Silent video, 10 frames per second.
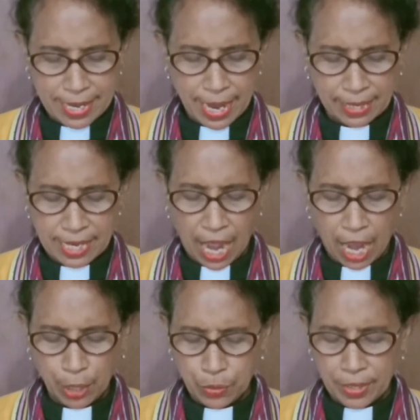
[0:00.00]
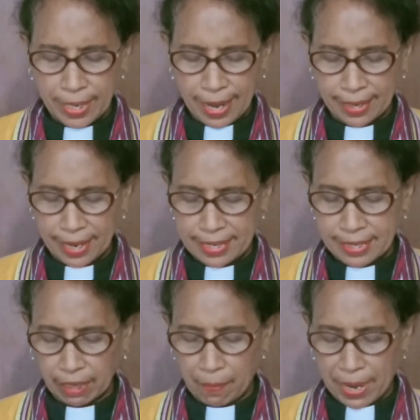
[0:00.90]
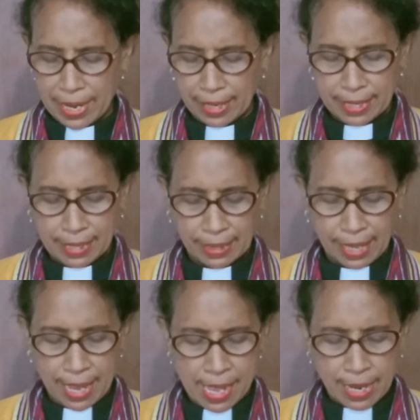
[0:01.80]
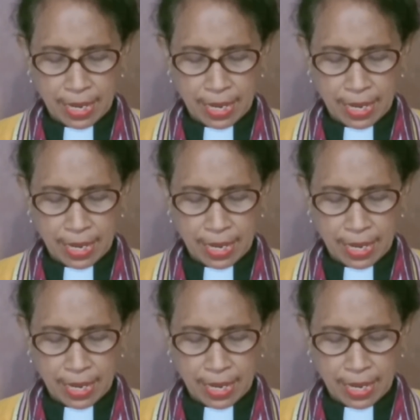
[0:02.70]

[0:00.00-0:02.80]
yang dianugerahkannya kepada kita